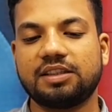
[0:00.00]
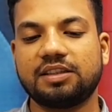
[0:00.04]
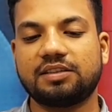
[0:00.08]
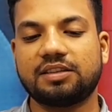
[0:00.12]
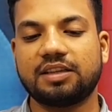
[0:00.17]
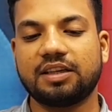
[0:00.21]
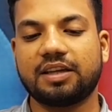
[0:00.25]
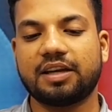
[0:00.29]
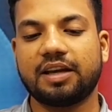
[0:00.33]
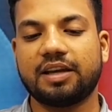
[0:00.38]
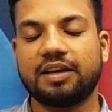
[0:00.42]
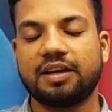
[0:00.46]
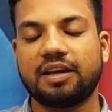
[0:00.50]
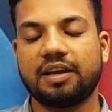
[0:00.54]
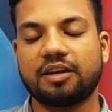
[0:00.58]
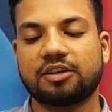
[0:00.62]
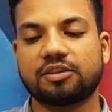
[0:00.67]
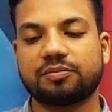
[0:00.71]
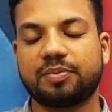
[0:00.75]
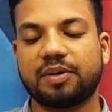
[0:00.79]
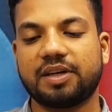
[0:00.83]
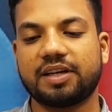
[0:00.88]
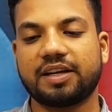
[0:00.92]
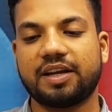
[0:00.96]
से गई
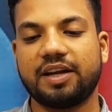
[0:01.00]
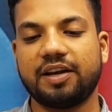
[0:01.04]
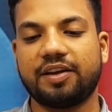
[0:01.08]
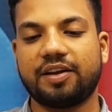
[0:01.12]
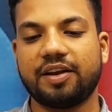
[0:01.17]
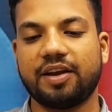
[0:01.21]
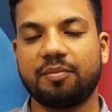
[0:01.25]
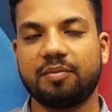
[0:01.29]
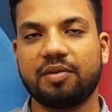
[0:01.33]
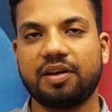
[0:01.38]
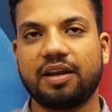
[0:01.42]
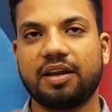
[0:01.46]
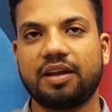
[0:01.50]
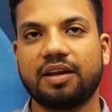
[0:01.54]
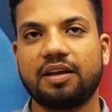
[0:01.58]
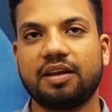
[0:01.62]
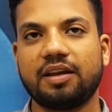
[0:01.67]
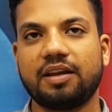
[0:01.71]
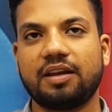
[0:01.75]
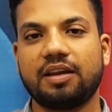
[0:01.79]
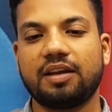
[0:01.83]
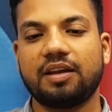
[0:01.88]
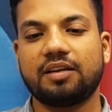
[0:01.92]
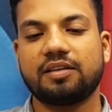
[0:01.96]
एक्सपर्ट की टीम ने
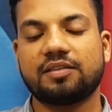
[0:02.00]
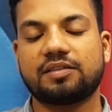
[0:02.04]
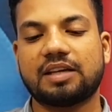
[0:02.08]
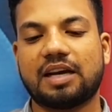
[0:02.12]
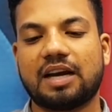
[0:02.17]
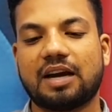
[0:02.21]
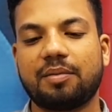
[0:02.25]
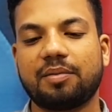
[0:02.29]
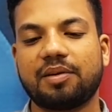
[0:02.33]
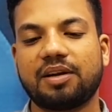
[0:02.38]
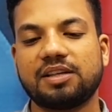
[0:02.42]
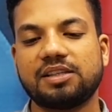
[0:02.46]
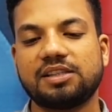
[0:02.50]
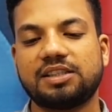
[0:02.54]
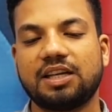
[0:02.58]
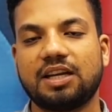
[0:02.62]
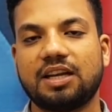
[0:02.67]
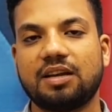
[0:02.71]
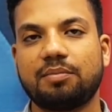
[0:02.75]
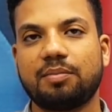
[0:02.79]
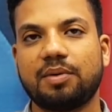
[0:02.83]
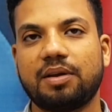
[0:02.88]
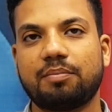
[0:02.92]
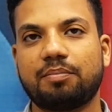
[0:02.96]
साहबगंज
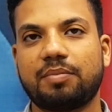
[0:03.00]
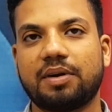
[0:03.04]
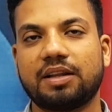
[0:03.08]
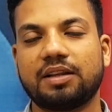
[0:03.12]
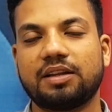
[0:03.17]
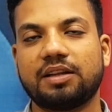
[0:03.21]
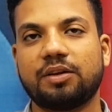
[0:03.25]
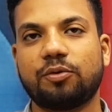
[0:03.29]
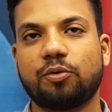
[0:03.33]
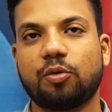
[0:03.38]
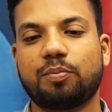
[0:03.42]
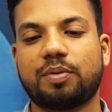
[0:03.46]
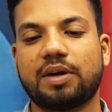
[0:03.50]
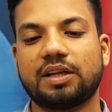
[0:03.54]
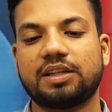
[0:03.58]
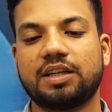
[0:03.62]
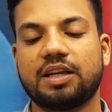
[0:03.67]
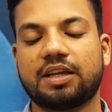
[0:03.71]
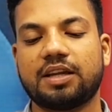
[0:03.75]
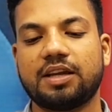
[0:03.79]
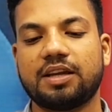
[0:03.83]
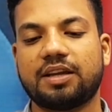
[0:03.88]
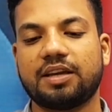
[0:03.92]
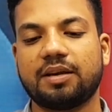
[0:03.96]
जेल में बंद रूपा
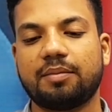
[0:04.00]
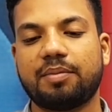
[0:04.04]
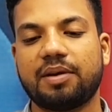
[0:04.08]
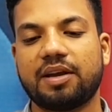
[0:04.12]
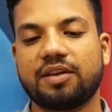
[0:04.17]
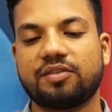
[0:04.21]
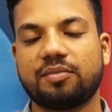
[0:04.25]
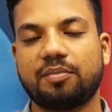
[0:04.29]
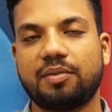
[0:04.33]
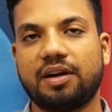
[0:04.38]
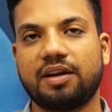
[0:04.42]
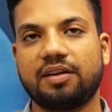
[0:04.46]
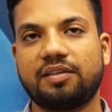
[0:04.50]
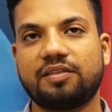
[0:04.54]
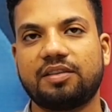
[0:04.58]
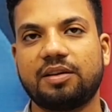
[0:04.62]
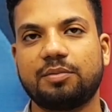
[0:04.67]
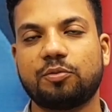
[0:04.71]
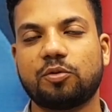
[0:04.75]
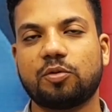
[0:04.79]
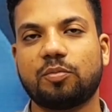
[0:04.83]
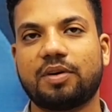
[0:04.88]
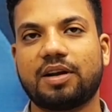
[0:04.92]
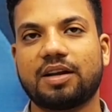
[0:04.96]
तिर्की के बैचमेट शिव
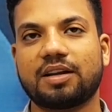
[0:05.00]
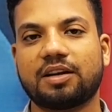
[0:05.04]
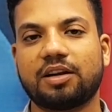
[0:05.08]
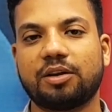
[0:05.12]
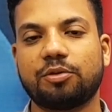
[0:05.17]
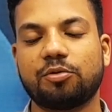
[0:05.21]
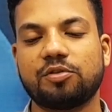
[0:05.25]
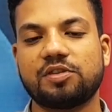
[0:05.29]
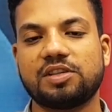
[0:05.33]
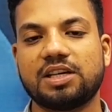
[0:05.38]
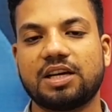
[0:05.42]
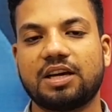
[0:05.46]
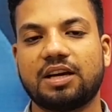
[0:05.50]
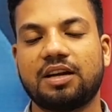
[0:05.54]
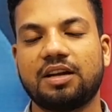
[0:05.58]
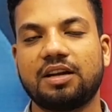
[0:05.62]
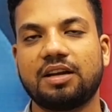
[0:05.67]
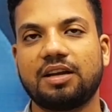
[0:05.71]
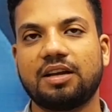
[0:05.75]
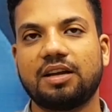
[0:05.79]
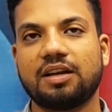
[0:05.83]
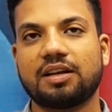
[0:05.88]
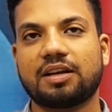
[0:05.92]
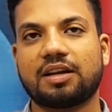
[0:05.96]
कुमार कनौजिया
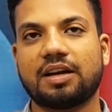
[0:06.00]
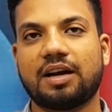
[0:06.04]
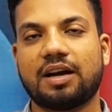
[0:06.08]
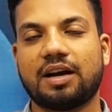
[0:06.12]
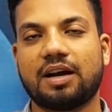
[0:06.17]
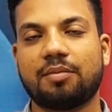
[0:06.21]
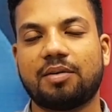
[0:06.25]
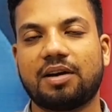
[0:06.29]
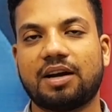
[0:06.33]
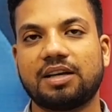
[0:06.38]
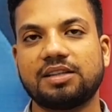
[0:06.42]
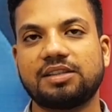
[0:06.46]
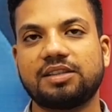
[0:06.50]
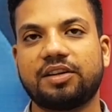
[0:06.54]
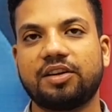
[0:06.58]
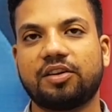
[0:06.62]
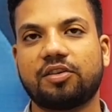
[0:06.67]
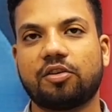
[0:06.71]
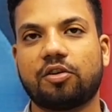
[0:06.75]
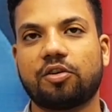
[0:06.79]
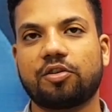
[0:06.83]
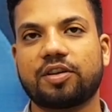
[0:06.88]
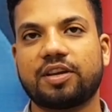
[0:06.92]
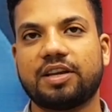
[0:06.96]
का आवाज़
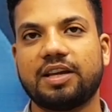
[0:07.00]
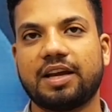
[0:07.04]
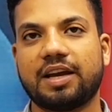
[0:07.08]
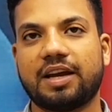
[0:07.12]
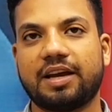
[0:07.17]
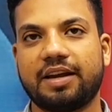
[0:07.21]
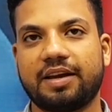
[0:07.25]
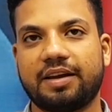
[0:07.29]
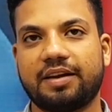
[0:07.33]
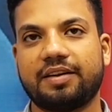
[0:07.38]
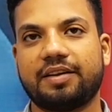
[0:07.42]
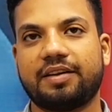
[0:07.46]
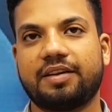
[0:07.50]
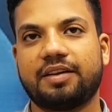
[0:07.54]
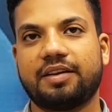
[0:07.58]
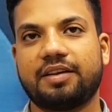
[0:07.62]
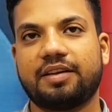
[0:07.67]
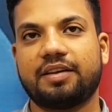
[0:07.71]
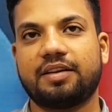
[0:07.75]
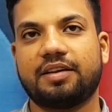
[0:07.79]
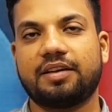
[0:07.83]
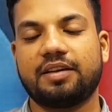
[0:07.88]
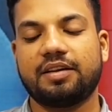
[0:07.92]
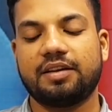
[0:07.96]
रिकॉर्ड किया है
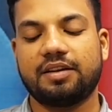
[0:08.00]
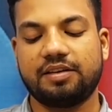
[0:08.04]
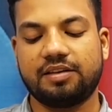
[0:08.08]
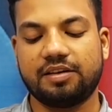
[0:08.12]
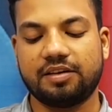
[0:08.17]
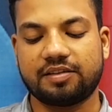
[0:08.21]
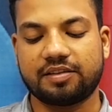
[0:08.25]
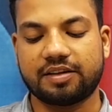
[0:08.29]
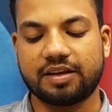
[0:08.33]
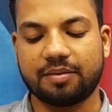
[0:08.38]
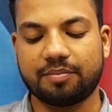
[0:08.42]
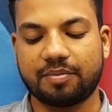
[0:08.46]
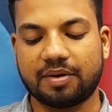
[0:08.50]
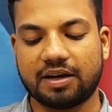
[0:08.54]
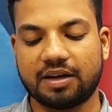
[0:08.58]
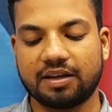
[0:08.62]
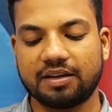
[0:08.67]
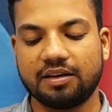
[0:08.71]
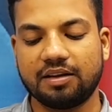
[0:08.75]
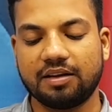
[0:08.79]
जिसके बाद